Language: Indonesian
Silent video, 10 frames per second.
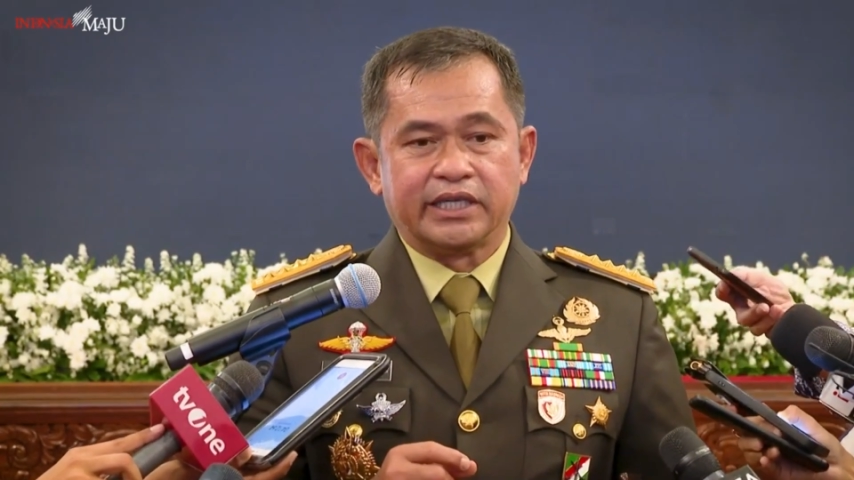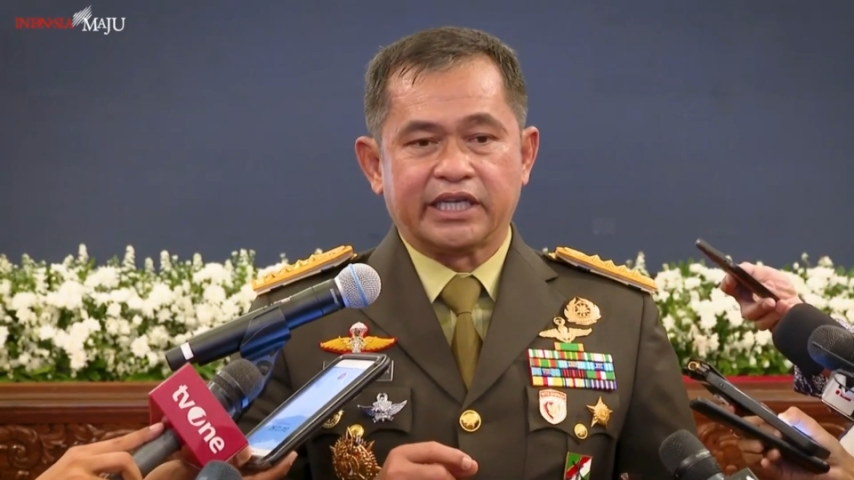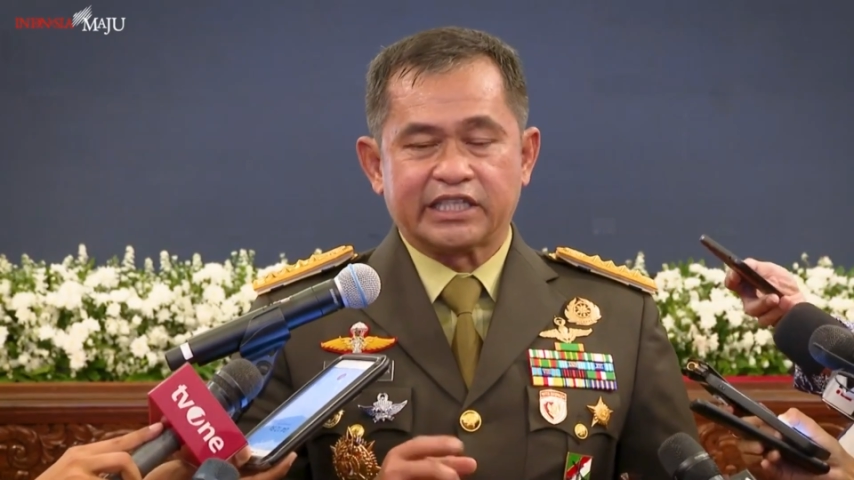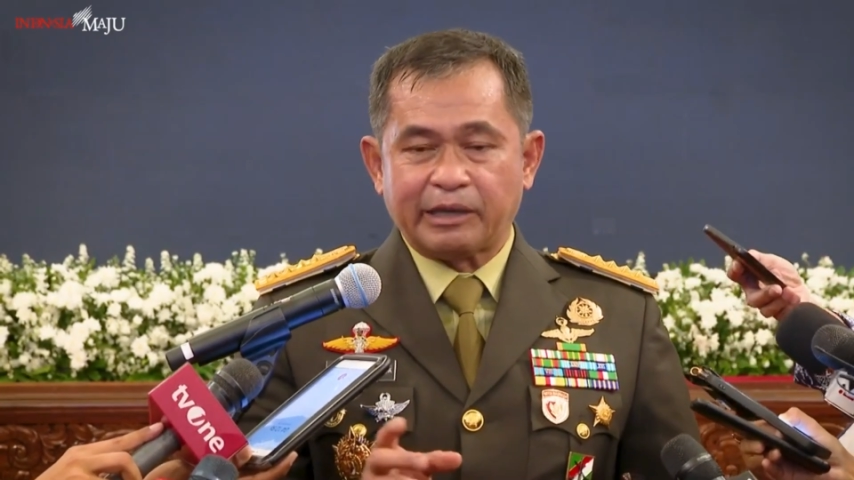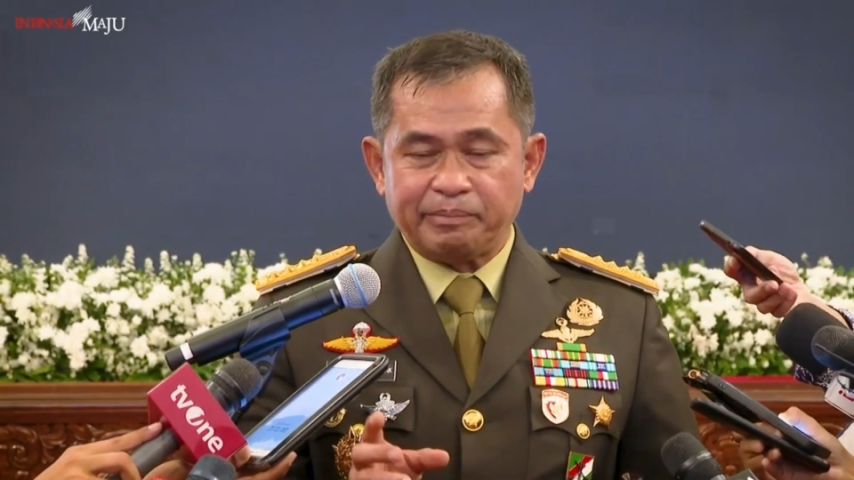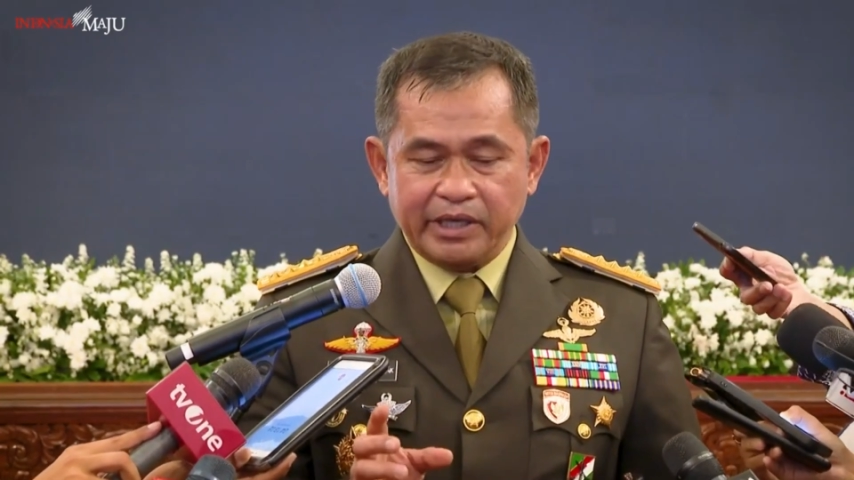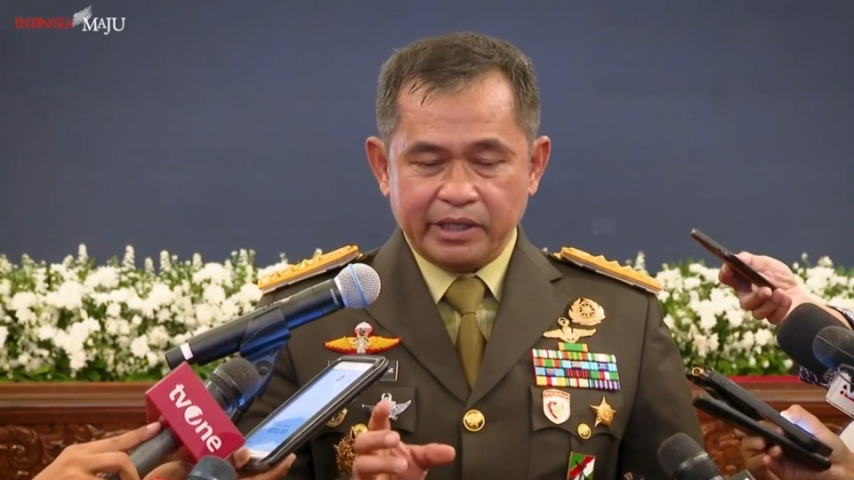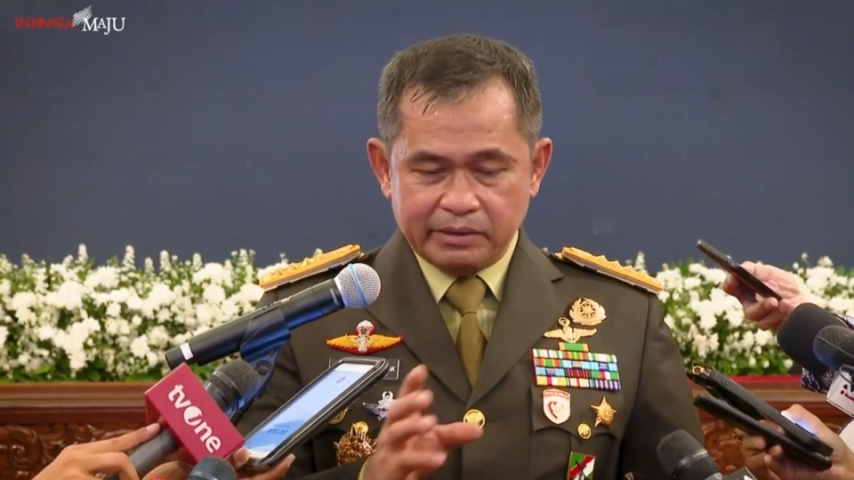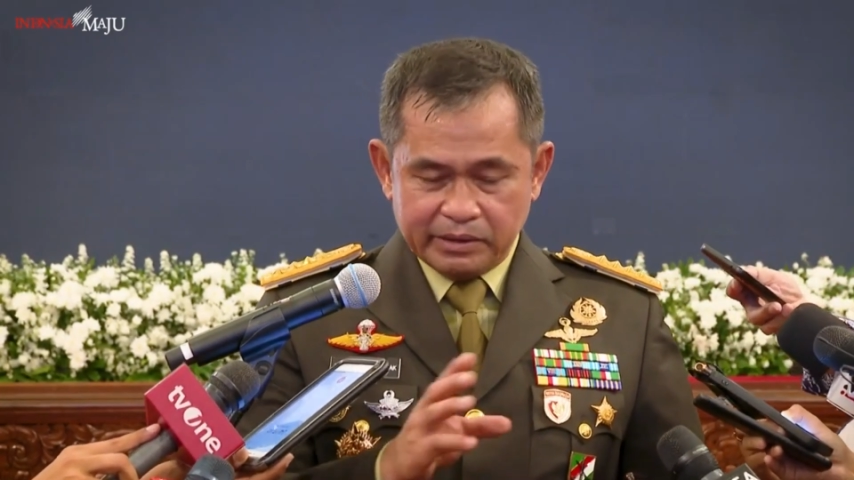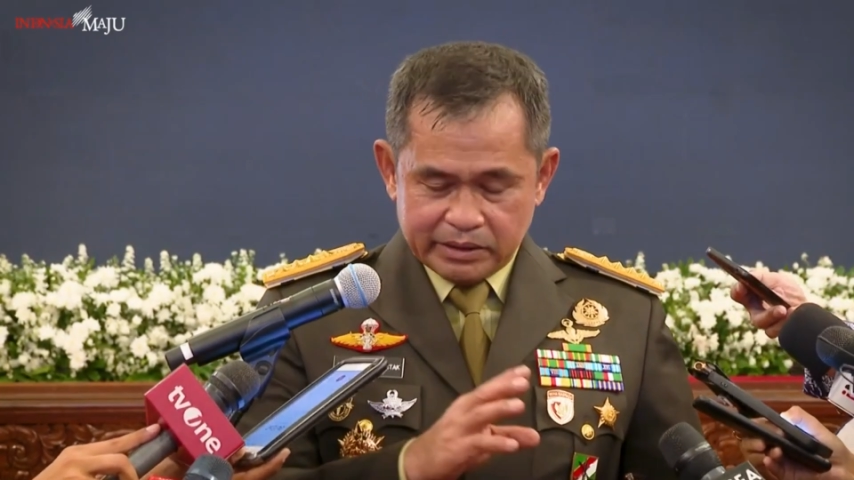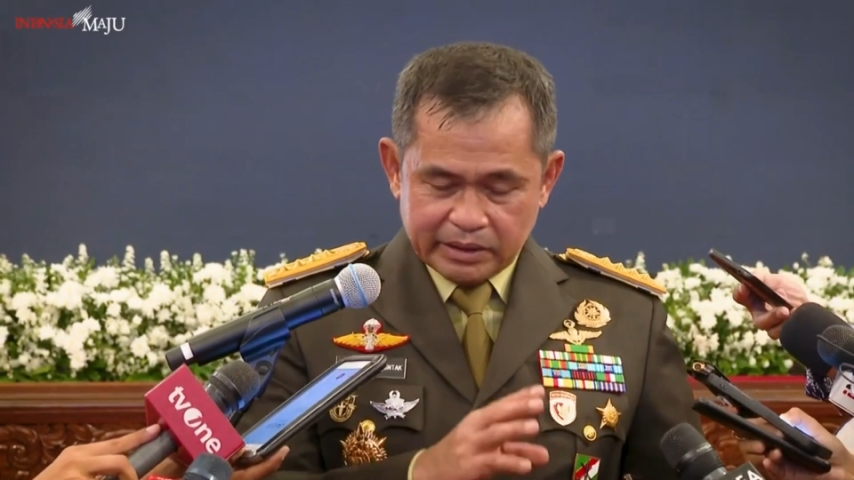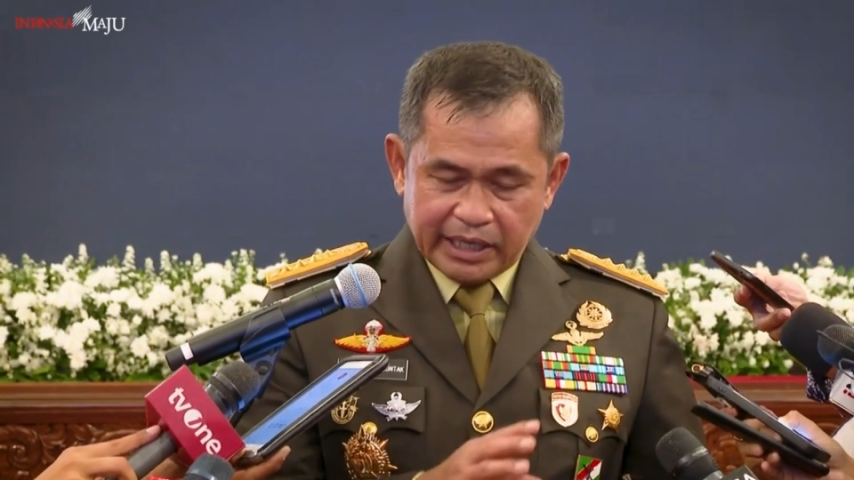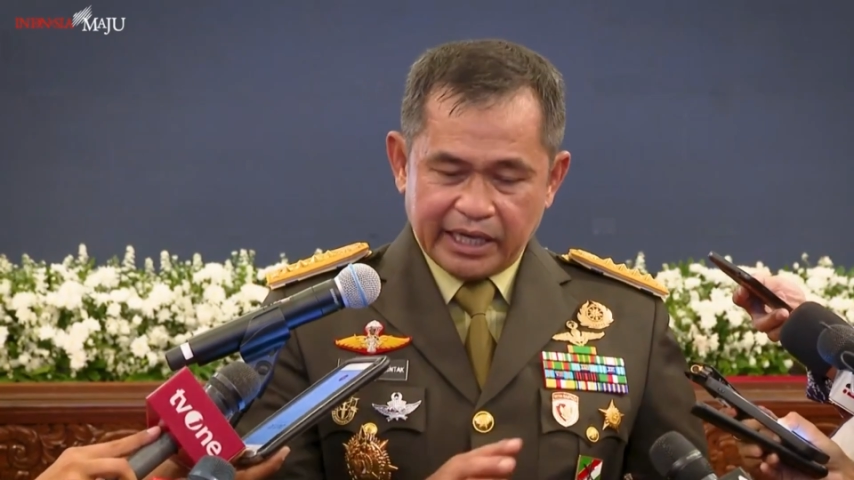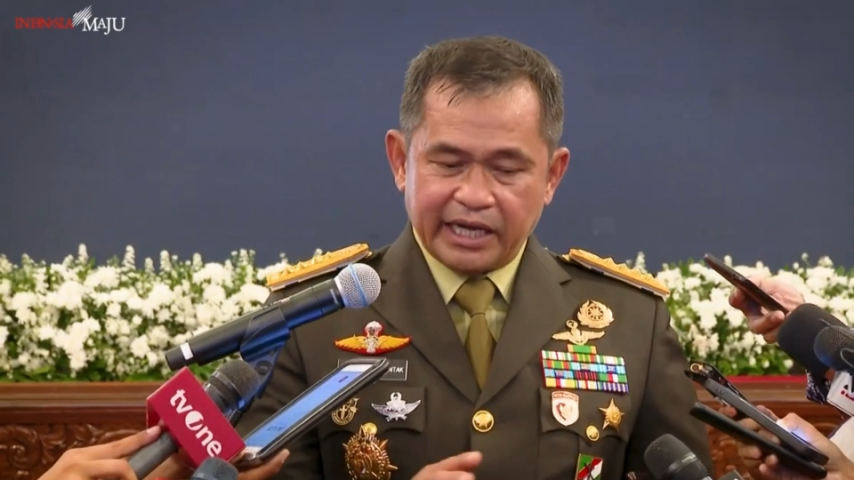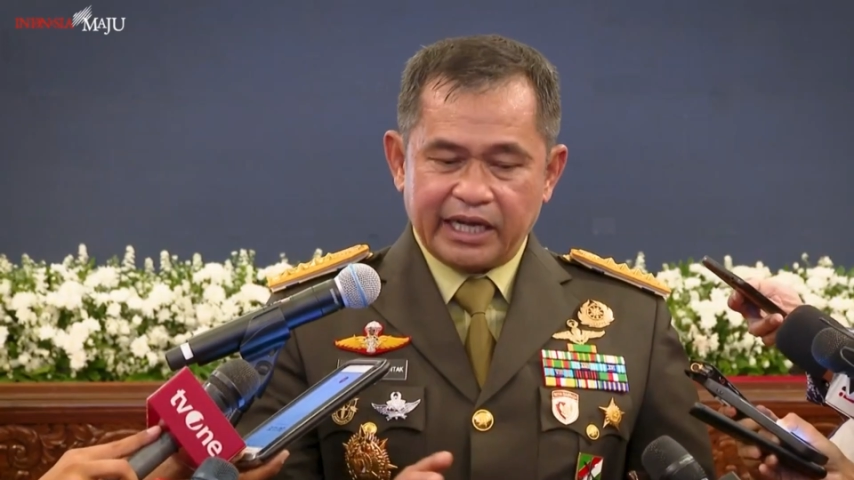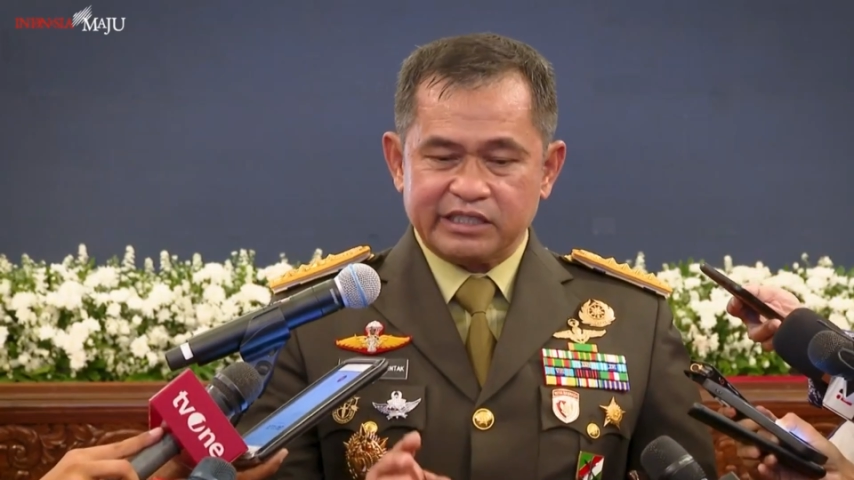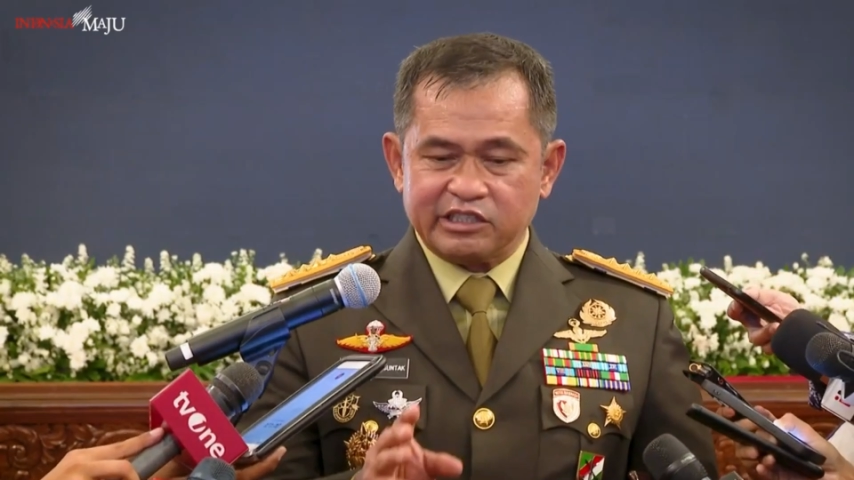Ya, tapi hal-hal